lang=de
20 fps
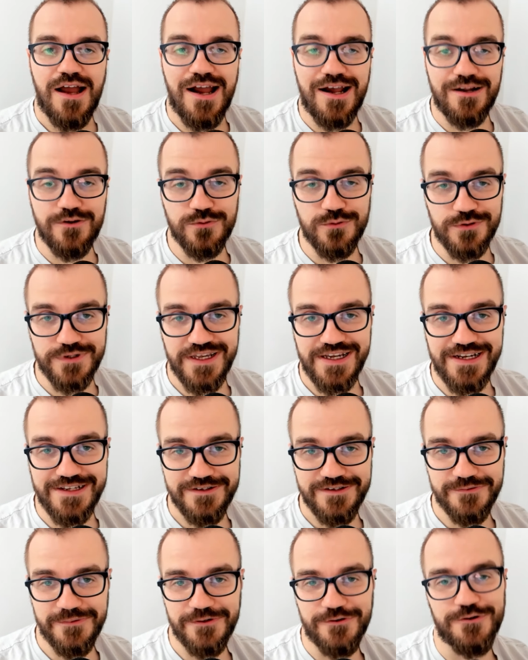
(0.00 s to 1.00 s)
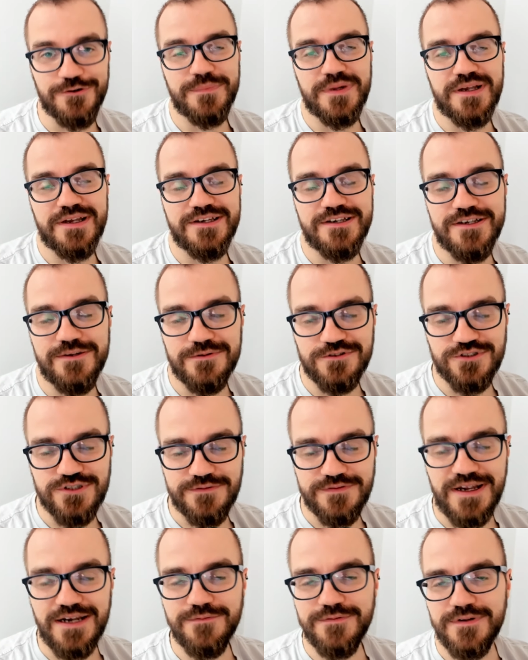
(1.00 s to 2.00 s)
Hallo und herzlich willkommen bei
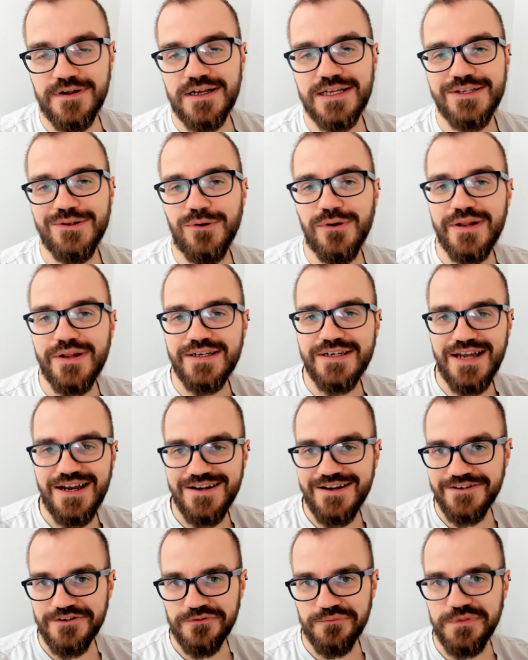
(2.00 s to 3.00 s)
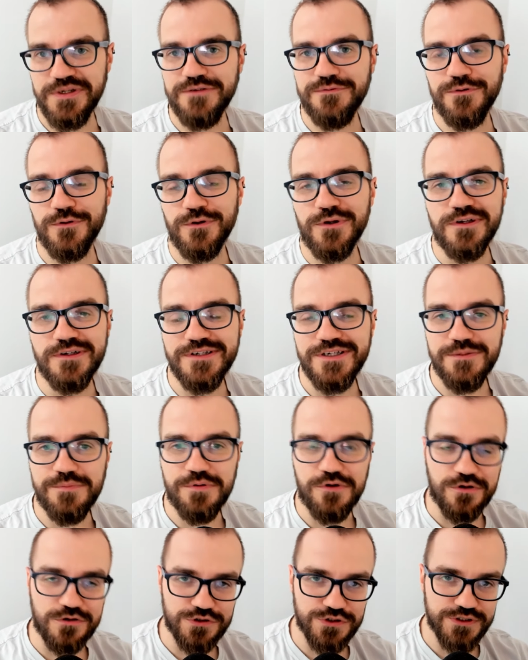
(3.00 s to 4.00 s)
Energiewirtschaft einfach, der Online-Akademie für die
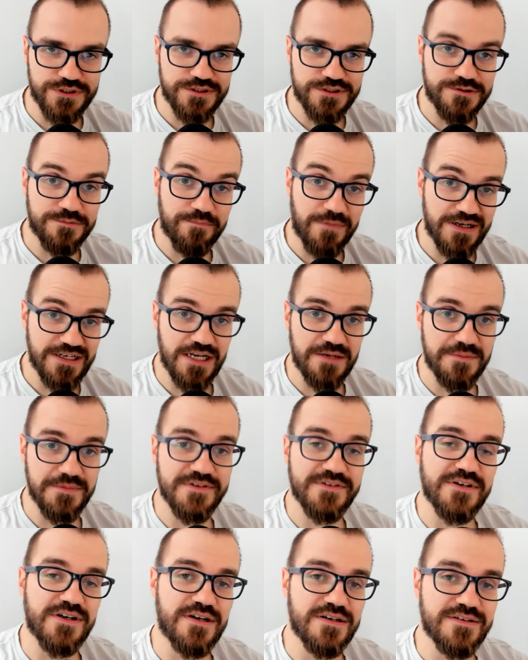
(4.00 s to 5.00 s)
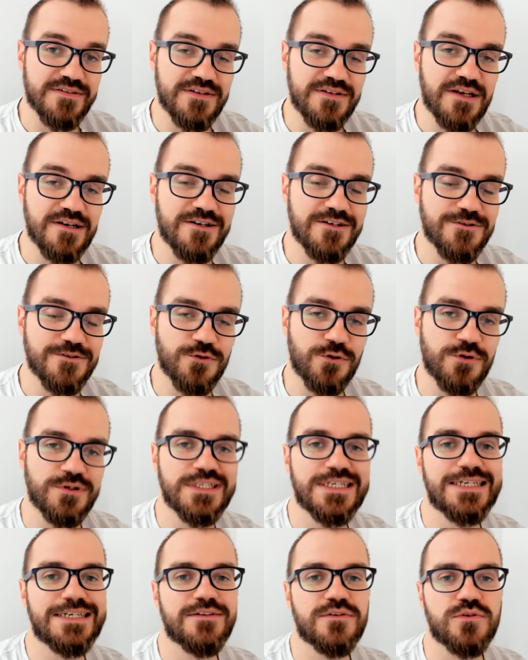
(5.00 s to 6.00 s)
Energiebranche. Mein Name ist Carsten Eckert und heute
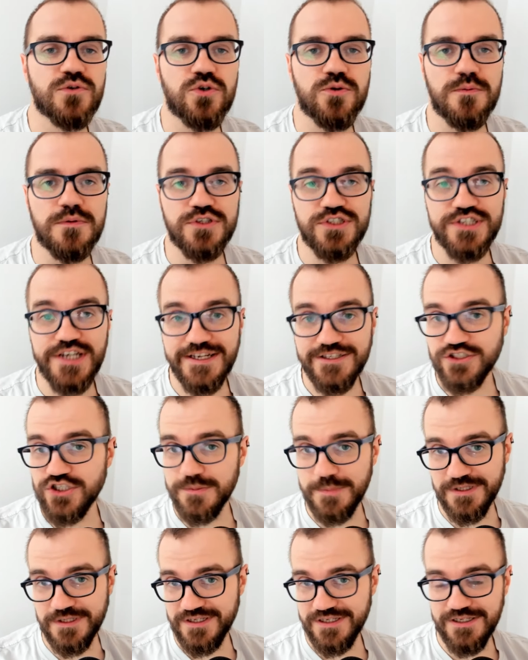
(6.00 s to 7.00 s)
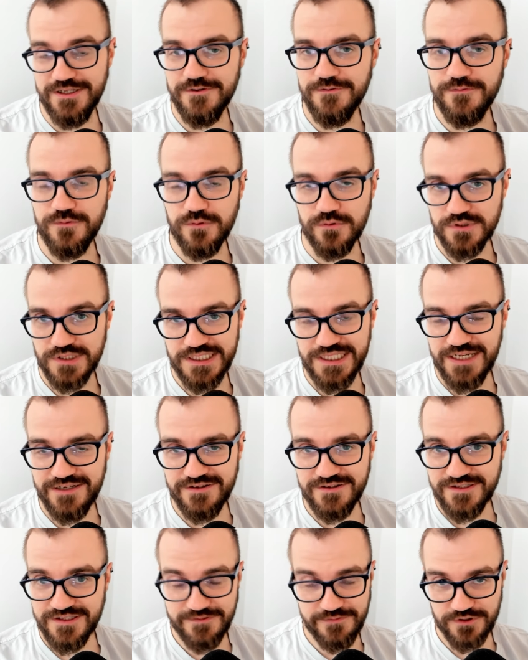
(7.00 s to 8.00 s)
geht es um ChatGPT für die
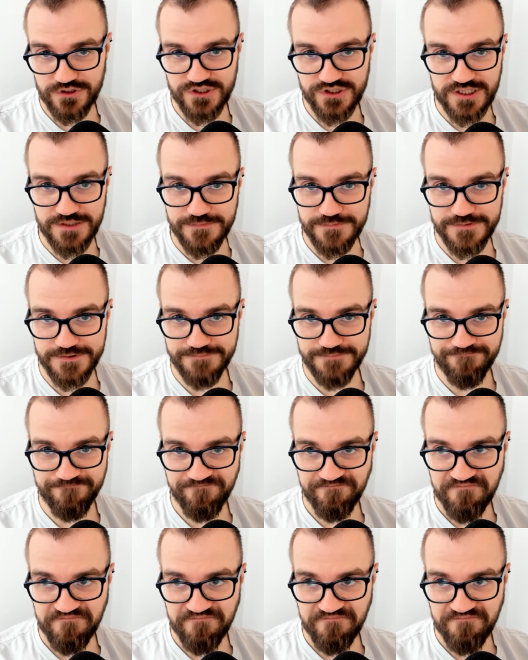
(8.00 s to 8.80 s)
Energiewirtschaft.